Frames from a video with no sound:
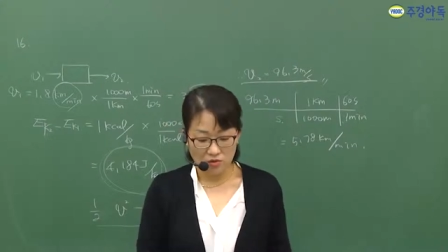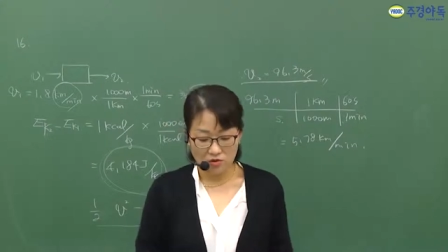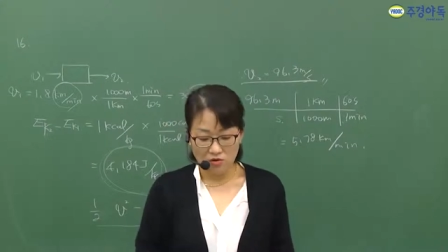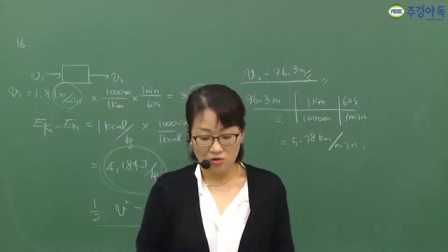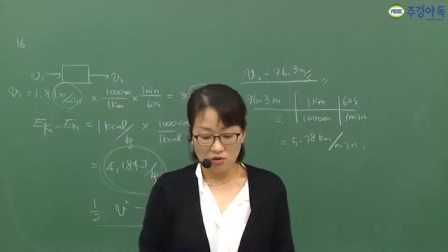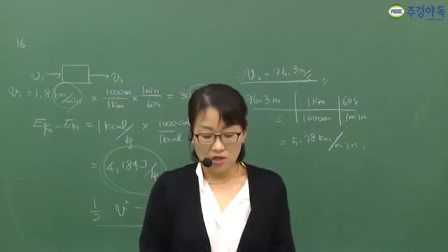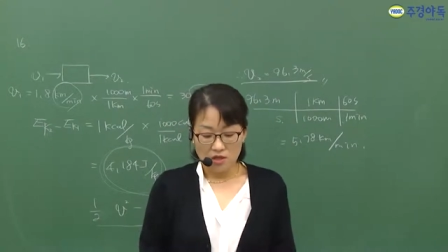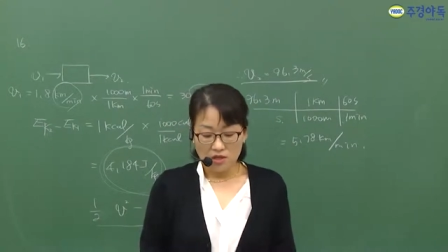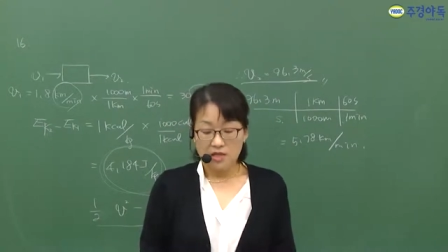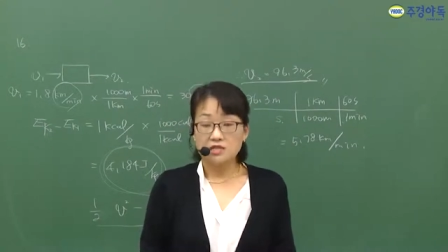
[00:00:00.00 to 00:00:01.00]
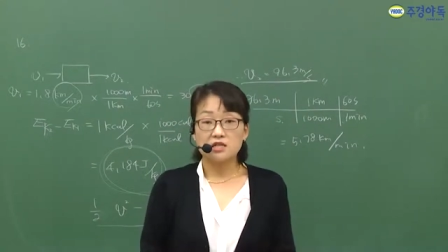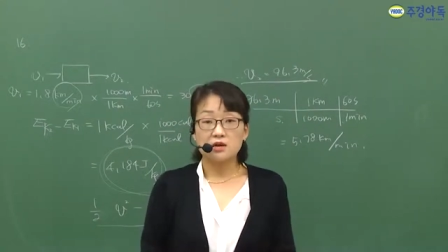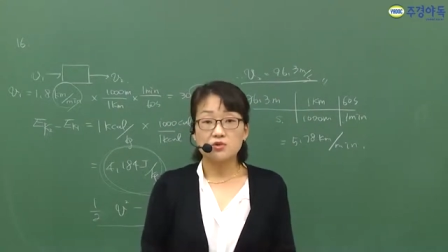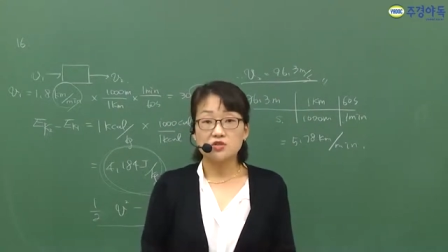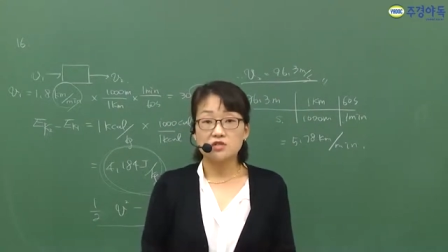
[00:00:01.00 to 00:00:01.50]
어, 계산을
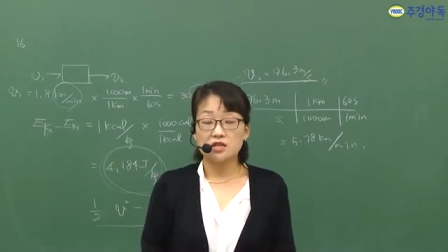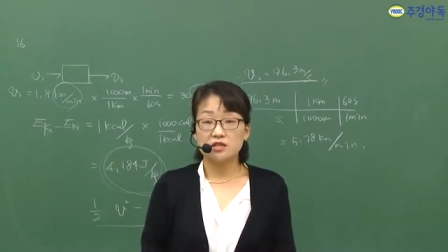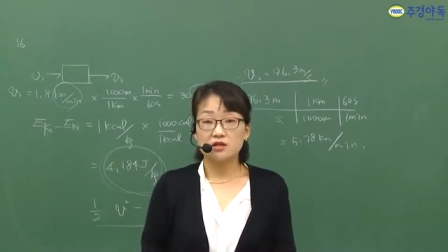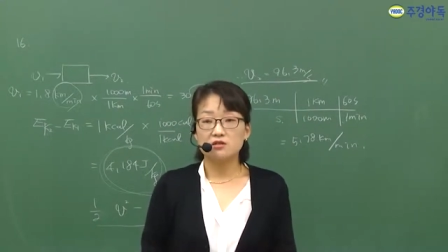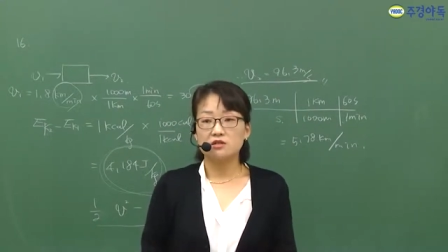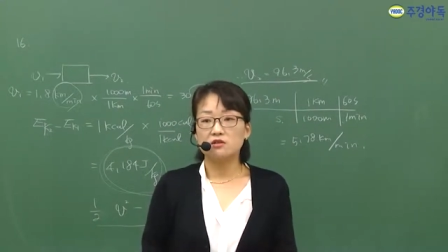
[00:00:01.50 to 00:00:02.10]
해보셨잖아요.